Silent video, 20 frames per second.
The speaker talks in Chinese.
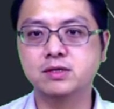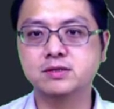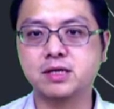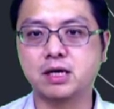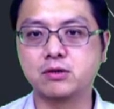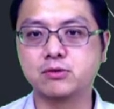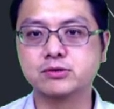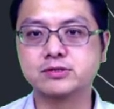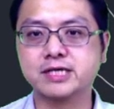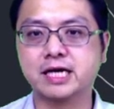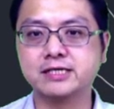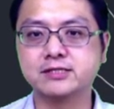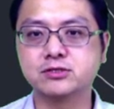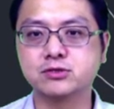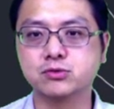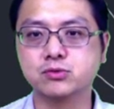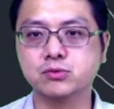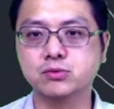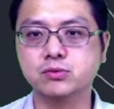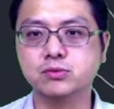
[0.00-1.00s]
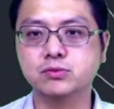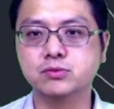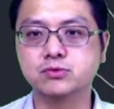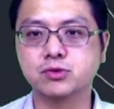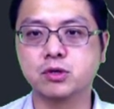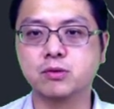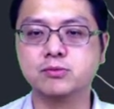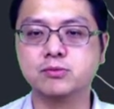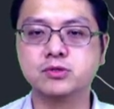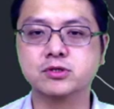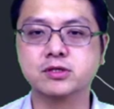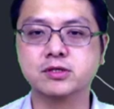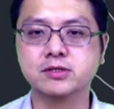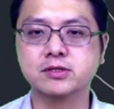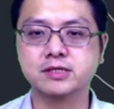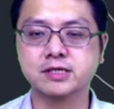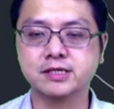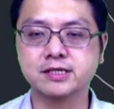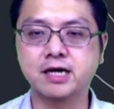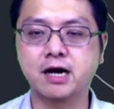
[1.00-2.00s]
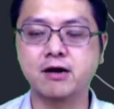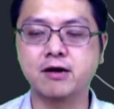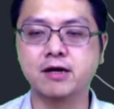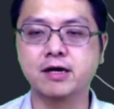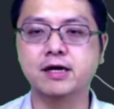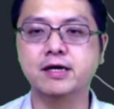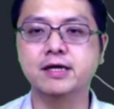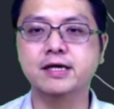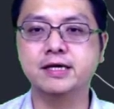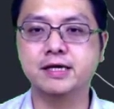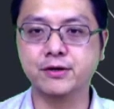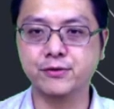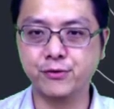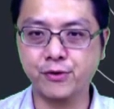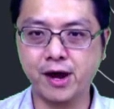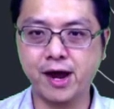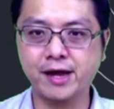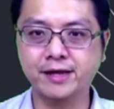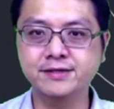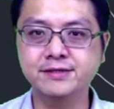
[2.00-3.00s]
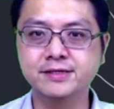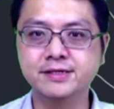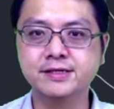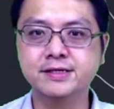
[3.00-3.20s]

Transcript: 打入三十五，所以我们就得到了一个圆，